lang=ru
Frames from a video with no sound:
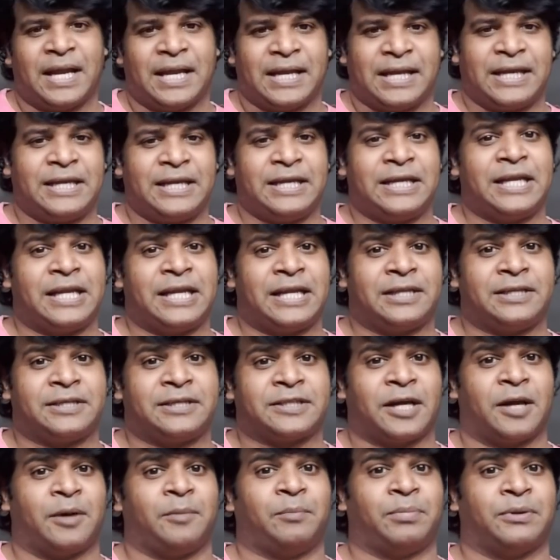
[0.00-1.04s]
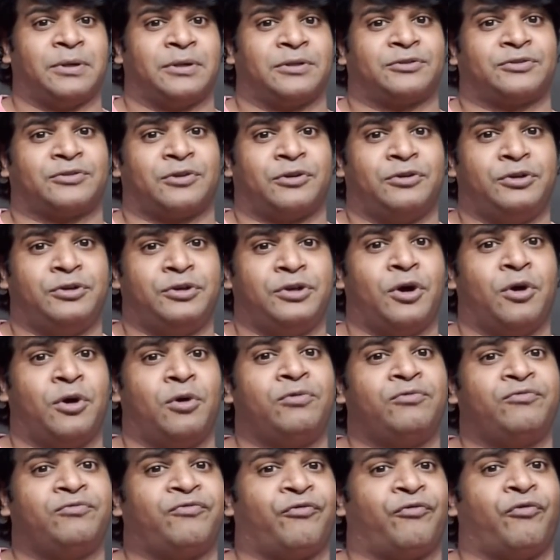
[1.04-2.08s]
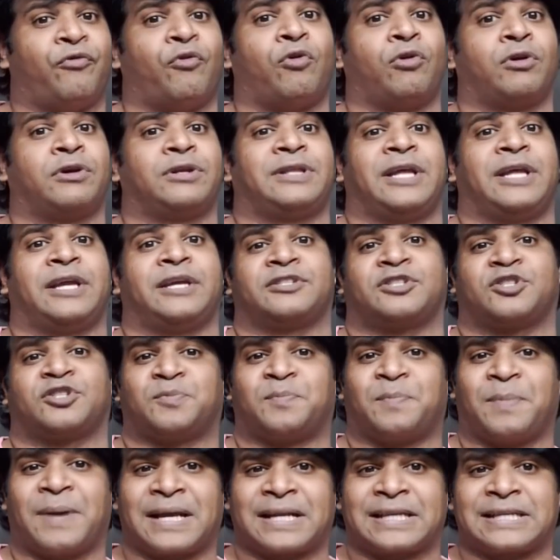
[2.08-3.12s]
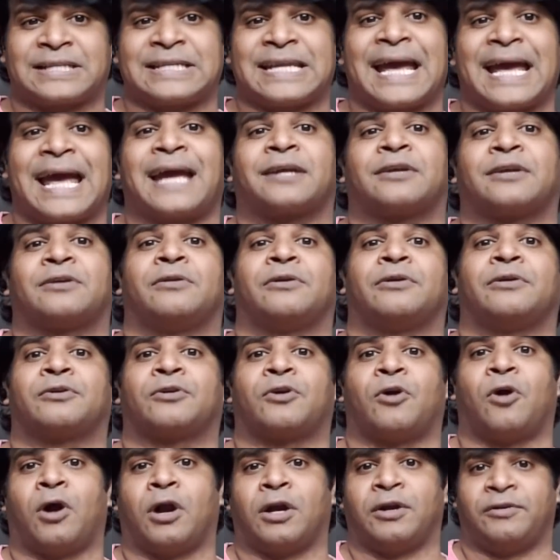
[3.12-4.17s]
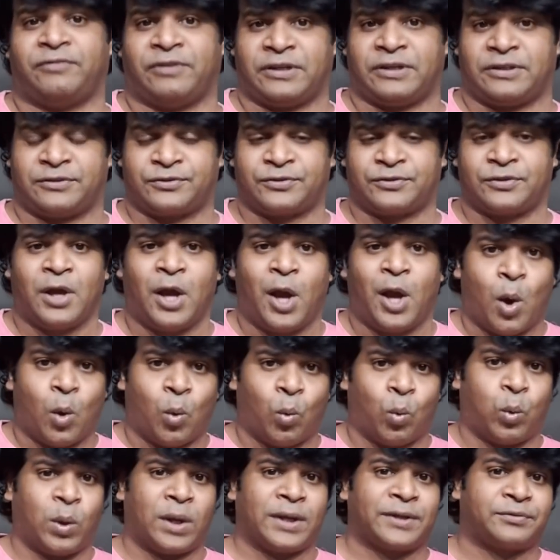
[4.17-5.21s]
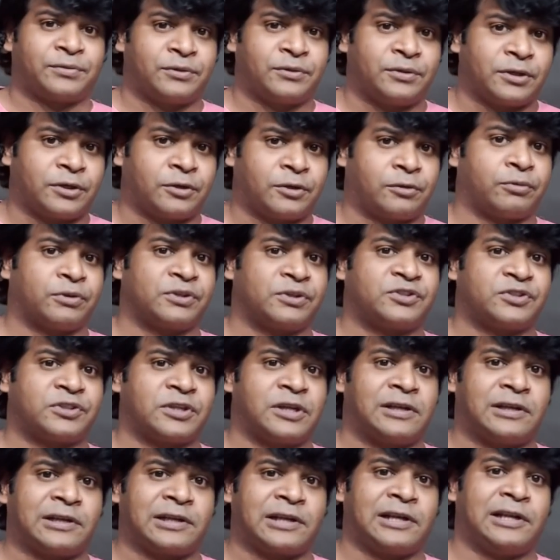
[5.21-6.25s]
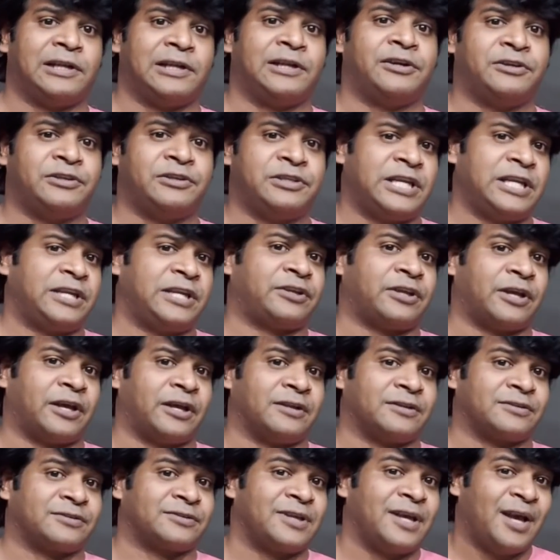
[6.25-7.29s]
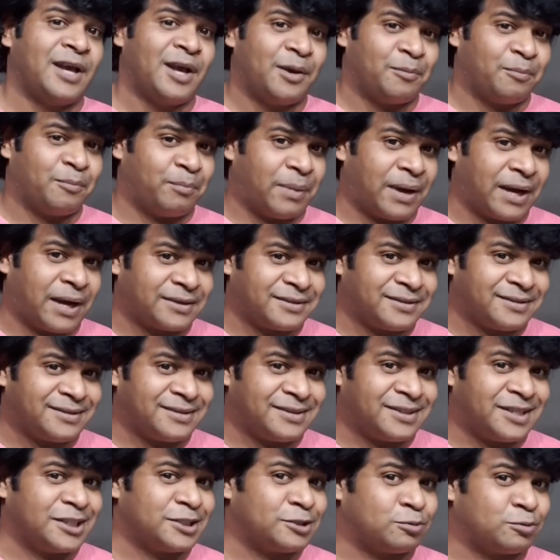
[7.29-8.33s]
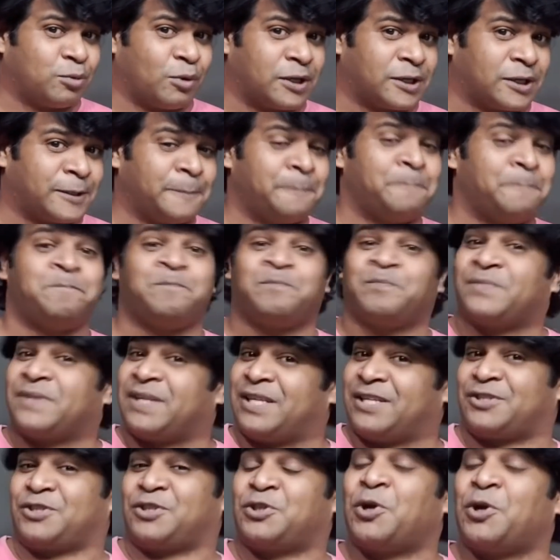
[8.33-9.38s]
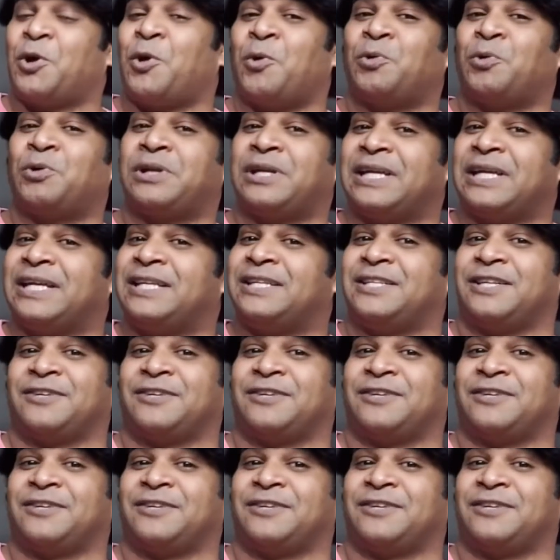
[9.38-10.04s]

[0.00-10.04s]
резьба. Индийские храмы известны своей качественной резьбой по камню с кристально чистыми деталями. Но этот барельеф совсем другой. У него нет каких-либо четких